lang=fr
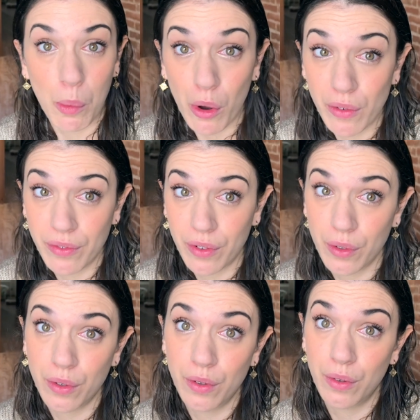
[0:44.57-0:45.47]
prof
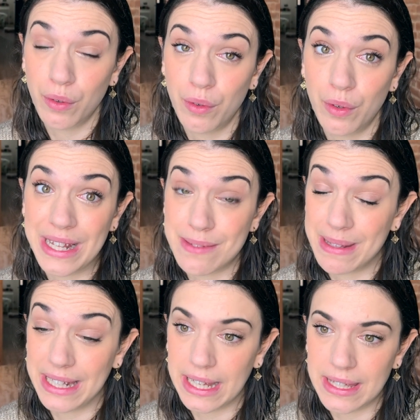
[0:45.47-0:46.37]
la
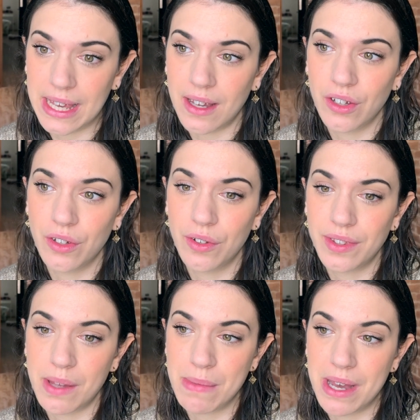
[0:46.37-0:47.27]
semaine dernière,
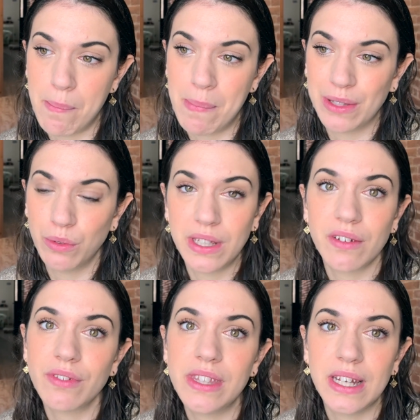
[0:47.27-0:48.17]
ça m'a pas donné
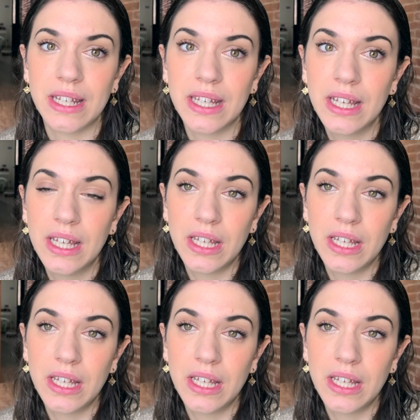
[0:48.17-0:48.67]
envie d'y aller.